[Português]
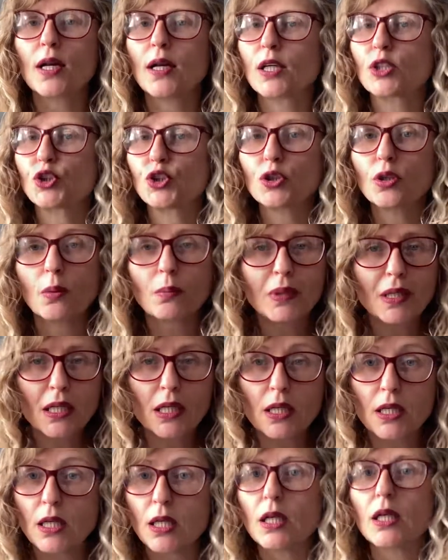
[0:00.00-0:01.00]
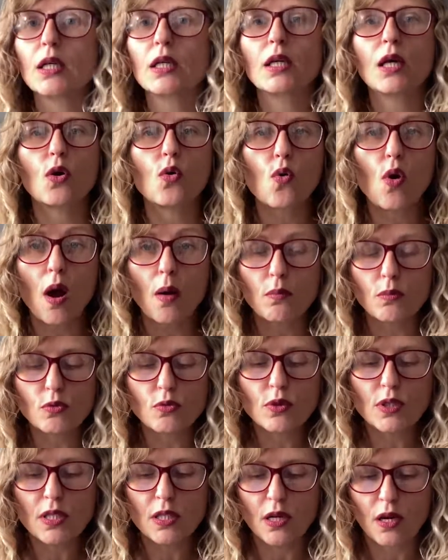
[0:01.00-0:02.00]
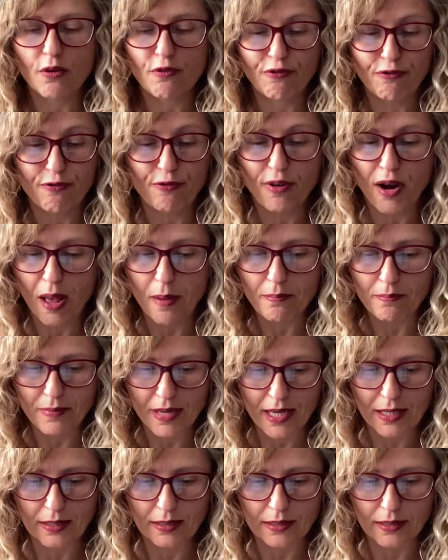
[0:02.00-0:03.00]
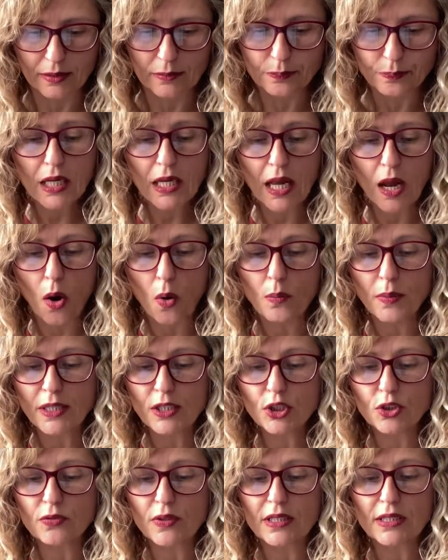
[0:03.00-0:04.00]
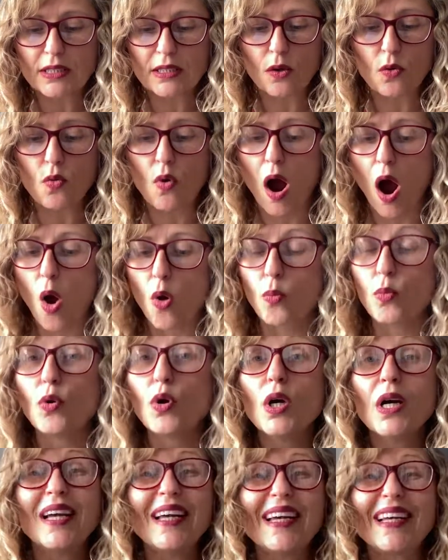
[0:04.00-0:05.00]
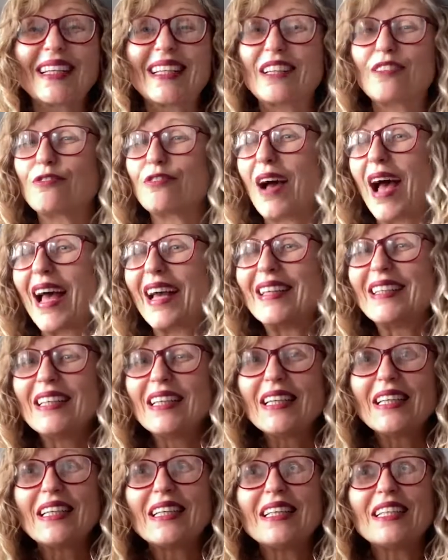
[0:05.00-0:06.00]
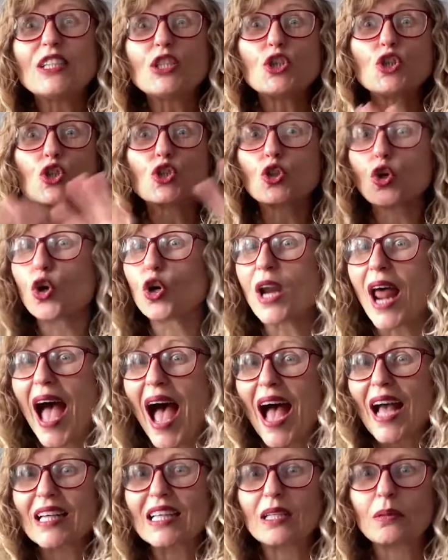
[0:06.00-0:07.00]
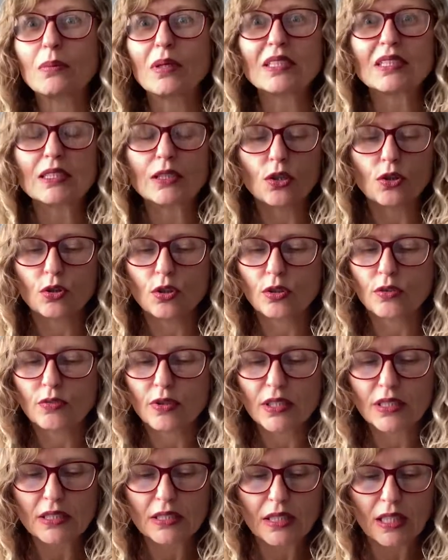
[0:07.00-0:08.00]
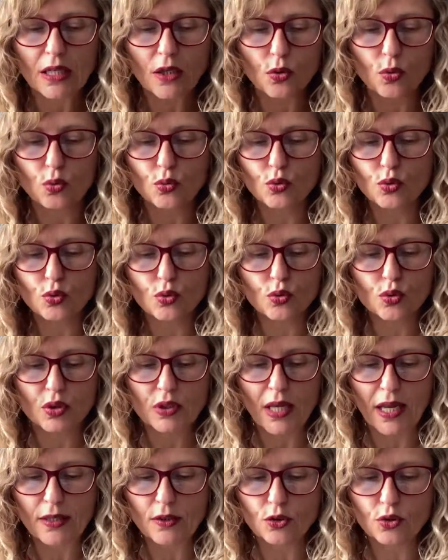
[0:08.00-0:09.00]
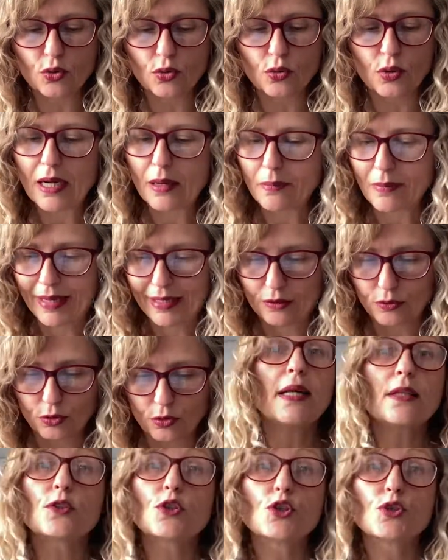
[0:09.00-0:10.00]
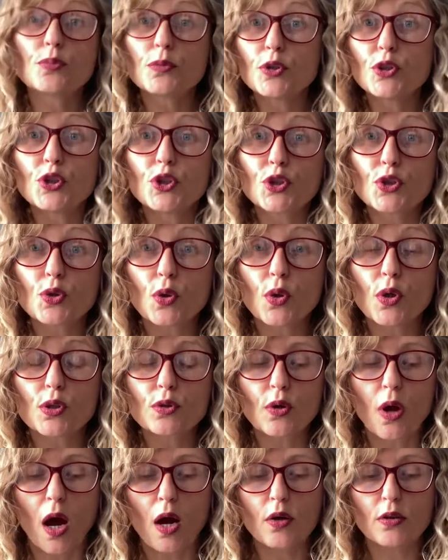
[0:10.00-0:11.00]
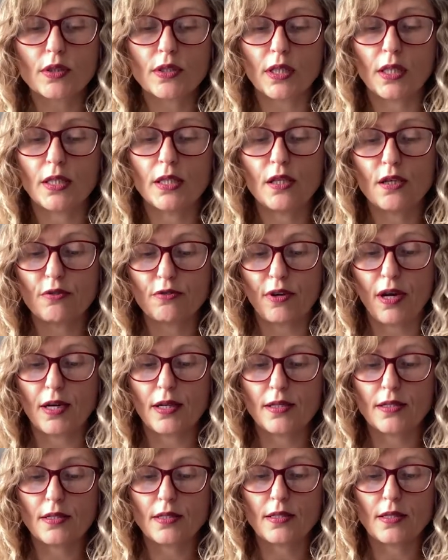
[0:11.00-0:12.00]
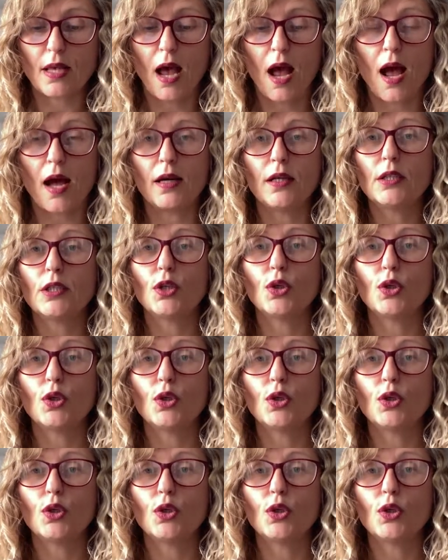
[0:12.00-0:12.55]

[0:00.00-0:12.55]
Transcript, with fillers: latino-americana, com a música flamenca. E realmente vai ser um álbum que vai estourar aqui em Barcelona, vai ser um sucesso tremendo. Em 2018, a Rosalia vai lançar